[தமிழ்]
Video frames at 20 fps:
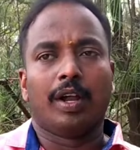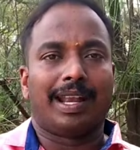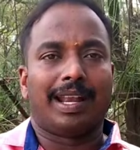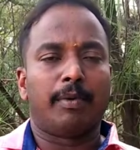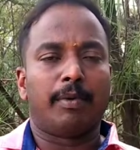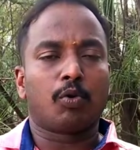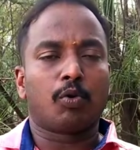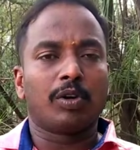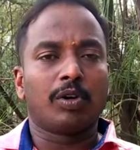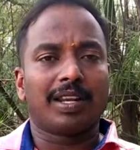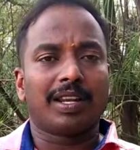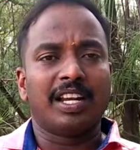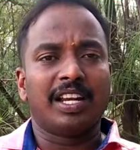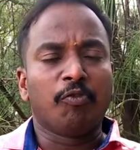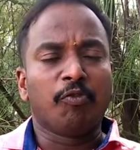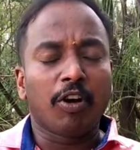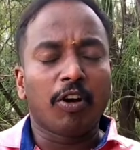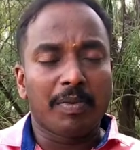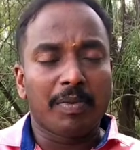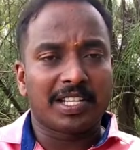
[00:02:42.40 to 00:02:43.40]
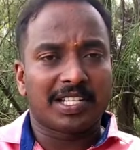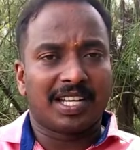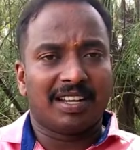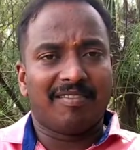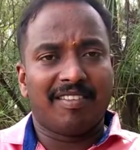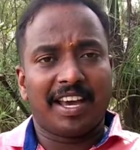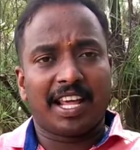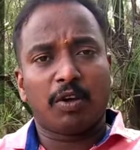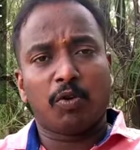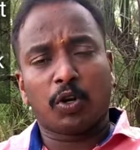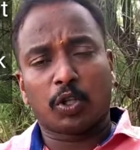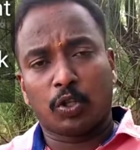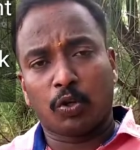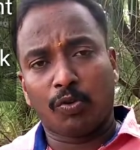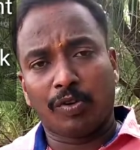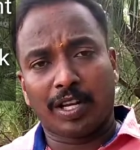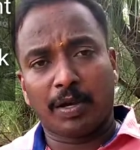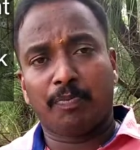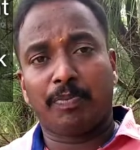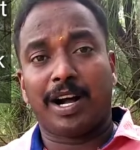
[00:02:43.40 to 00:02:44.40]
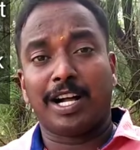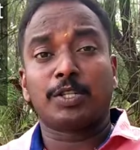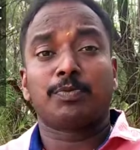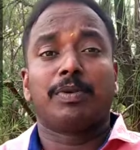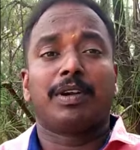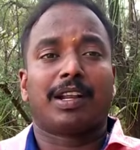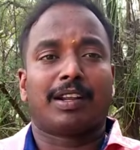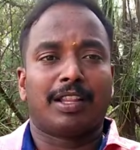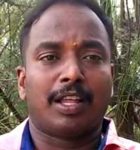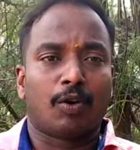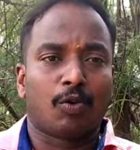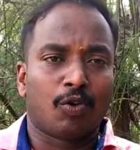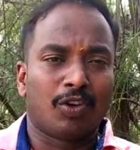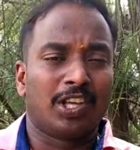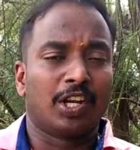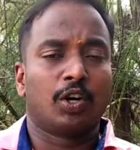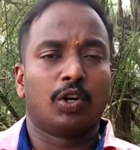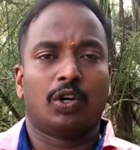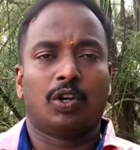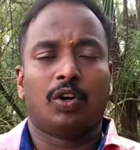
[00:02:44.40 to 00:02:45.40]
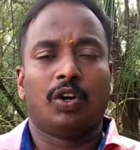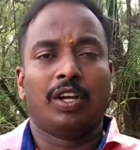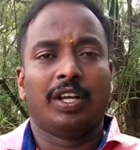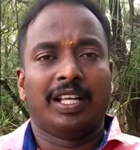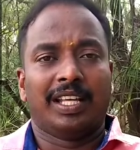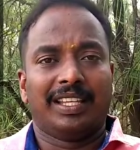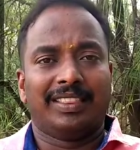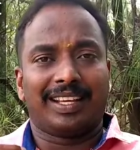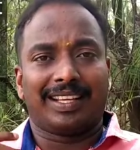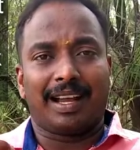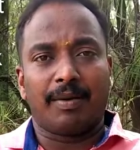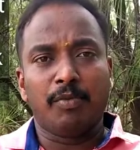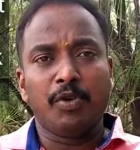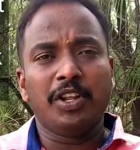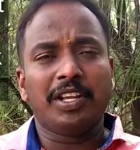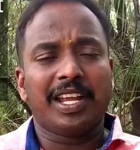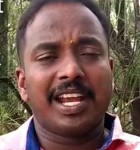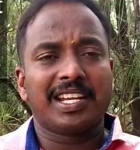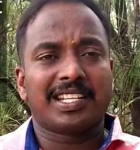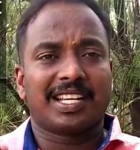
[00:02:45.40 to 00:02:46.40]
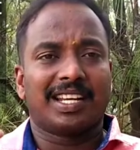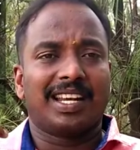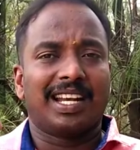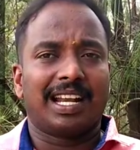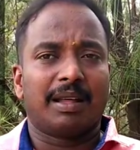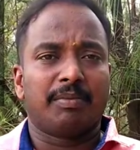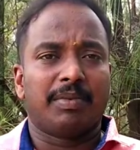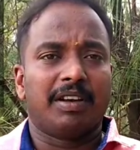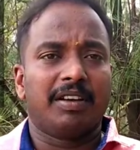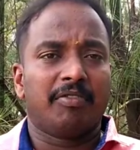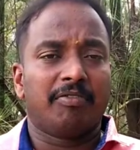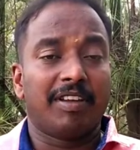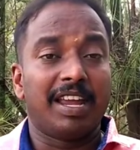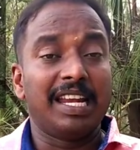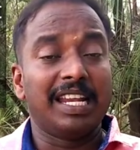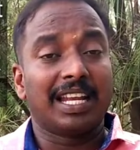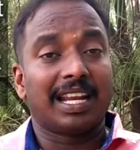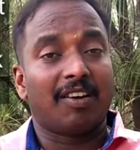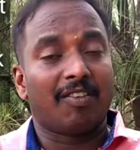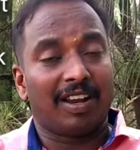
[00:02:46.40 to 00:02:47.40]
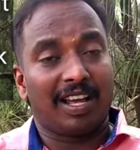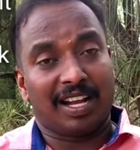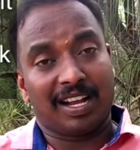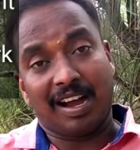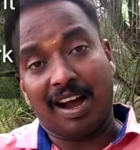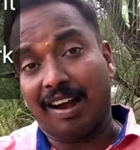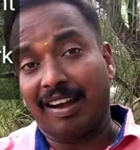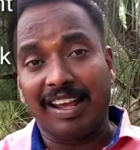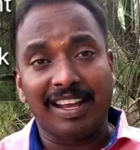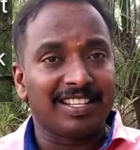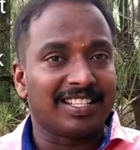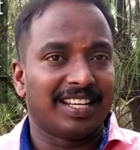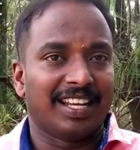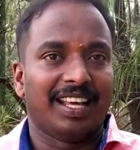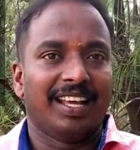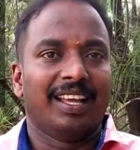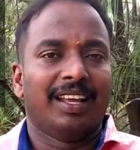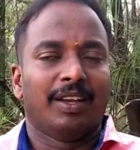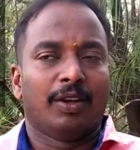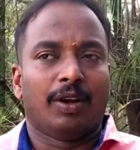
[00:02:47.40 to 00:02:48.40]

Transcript: நம்ம கொடுக்குற இன்ஃபர்மேஷனை வேறு கிட்ட பாஸ் பண்ணுறதா கூட இருக்கட்டும் இந்த கம்யூனிகேஷனில் நம்ம ஃபெயிலியர் ஆகலாம் காலேஜில்